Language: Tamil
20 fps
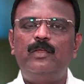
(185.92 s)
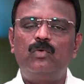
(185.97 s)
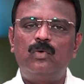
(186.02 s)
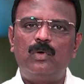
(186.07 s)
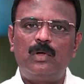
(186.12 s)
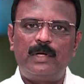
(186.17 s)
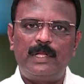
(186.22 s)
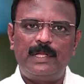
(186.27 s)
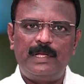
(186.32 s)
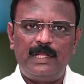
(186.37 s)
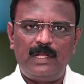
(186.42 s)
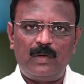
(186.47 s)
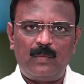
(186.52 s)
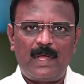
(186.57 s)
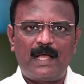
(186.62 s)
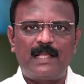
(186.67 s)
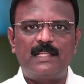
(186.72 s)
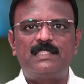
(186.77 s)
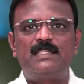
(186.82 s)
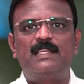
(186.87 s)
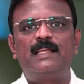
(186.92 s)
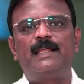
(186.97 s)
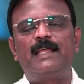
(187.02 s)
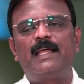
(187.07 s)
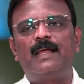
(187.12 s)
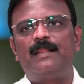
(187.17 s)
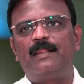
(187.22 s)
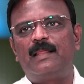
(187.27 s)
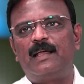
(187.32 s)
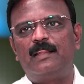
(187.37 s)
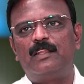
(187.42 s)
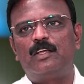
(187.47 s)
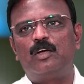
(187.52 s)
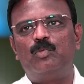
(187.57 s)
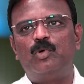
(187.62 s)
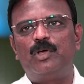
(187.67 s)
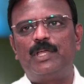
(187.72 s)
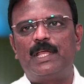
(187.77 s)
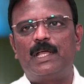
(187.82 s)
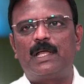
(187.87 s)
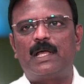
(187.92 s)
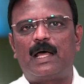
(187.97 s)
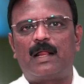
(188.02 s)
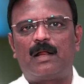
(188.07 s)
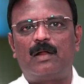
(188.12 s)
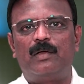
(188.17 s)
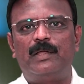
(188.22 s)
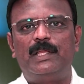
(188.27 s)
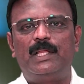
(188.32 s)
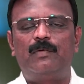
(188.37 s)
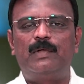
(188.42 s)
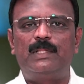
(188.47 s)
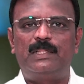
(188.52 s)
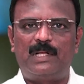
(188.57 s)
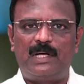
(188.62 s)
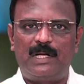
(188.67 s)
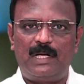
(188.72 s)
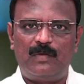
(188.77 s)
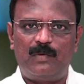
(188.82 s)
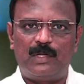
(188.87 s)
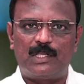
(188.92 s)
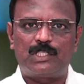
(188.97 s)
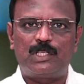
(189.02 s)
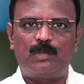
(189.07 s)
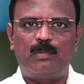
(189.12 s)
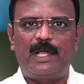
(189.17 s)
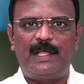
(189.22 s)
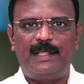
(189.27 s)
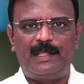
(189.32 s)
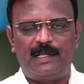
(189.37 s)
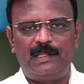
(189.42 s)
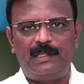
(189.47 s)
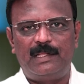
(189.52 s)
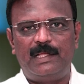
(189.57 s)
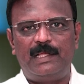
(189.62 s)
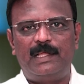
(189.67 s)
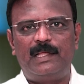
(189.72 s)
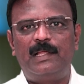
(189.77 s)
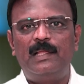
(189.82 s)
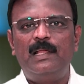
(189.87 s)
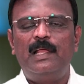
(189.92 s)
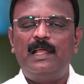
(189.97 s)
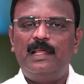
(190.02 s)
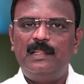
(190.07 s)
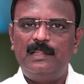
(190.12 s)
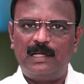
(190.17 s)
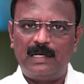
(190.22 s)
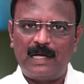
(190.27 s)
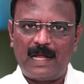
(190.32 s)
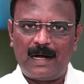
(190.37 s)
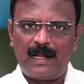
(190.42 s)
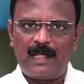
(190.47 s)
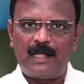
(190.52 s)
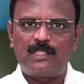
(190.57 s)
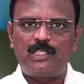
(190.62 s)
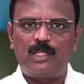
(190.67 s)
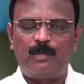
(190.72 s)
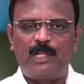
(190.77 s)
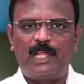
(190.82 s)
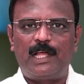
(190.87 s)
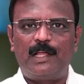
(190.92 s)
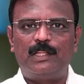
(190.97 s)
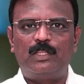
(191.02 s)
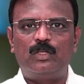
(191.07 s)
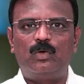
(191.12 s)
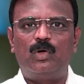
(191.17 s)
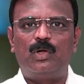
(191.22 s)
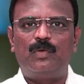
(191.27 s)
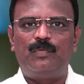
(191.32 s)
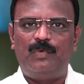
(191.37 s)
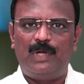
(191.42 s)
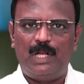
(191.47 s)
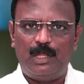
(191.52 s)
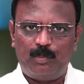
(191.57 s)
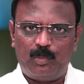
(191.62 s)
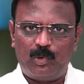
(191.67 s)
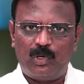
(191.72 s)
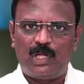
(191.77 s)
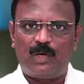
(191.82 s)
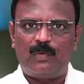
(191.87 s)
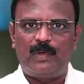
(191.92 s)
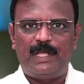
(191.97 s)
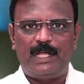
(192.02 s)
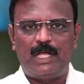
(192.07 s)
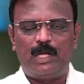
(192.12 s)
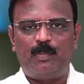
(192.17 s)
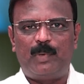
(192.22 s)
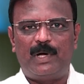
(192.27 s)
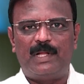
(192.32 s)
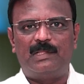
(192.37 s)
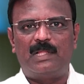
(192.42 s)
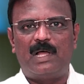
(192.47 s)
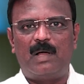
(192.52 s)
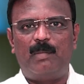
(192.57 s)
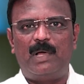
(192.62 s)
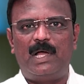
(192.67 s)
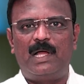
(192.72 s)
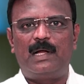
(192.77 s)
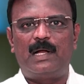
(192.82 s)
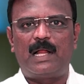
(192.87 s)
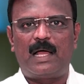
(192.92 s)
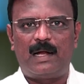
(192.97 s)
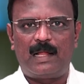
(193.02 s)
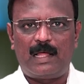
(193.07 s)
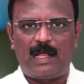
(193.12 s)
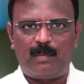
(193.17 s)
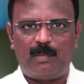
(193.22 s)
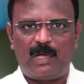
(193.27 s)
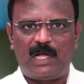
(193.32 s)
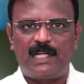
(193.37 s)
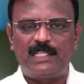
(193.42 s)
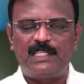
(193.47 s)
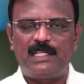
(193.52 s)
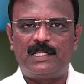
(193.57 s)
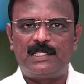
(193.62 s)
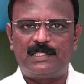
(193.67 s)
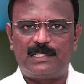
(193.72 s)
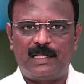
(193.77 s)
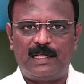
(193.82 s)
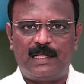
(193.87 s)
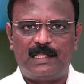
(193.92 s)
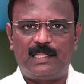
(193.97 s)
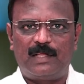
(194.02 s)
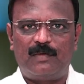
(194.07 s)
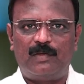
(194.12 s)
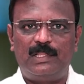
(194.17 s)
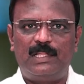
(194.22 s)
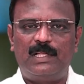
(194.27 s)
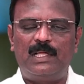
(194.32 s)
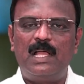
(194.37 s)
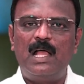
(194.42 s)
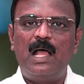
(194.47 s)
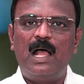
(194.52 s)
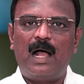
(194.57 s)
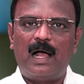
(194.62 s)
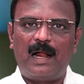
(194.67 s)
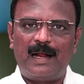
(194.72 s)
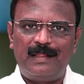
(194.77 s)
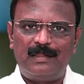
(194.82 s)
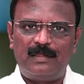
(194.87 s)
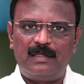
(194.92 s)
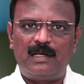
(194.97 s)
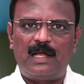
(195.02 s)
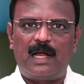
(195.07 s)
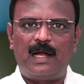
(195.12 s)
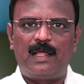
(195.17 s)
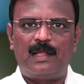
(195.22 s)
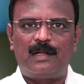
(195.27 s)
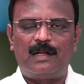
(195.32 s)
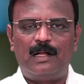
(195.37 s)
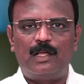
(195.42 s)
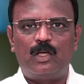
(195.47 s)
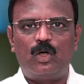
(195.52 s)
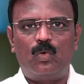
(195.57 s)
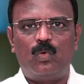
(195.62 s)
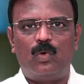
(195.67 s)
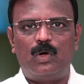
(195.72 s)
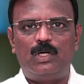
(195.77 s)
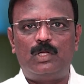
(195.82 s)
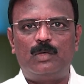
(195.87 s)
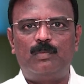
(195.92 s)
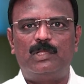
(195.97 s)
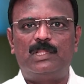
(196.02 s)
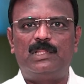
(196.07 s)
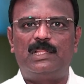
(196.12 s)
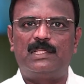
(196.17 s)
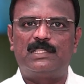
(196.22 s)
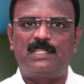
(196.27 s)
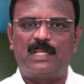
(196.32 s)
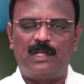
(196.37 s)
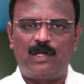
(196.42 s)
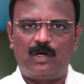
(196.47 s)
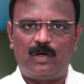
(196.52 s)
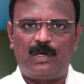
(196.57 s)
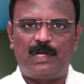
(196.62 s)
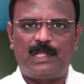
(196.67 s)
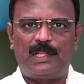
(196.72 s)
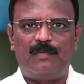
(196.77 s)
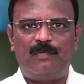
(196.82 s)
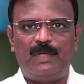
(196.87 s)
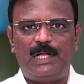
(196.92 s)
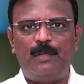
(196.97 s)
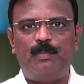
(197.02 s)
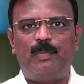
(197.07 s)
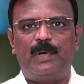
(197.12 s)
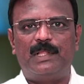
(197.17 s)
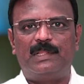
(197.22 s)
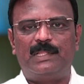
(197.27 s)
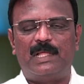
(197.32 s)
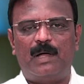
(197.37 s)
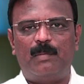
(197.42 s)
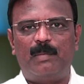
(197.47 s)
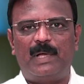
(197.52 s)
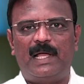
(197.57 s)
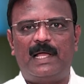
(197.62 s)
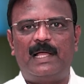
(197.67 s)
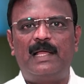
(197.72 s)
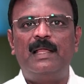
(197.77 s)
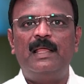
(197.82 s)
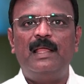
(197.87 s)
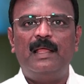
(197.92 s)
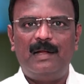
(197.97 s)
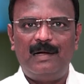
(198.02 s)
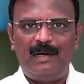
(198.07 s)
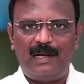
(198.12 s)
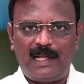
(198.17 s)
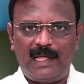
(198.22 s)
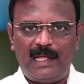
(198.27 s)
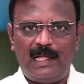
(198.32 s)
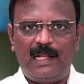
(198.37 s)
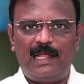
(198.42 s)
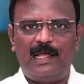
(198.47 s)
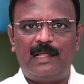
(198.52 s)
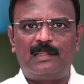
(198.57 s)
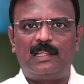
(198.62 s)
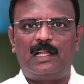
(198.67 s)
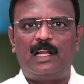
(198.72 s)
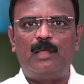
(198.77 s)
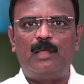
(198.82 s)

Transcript: இவங்களுடைய நிர்வாக சீர்கேடு தான் அதுக்கு முக்கிய காரணம் இருபத்தி ரெண்டு வருஷமா இருந்து இந்த நாடார் சமுதாயத்துக்கு ஒரு விழிப்புணர்வை ஏற்படுத்தாமல் நாடார் மகாஜன சங்கத்தை வந்து அனைத்து நாடார்களுக்கும் ஒட்டுமொத்த சங்கம்ன்றதை வெளிப்படுத்தாமல் இன்றைய இளைய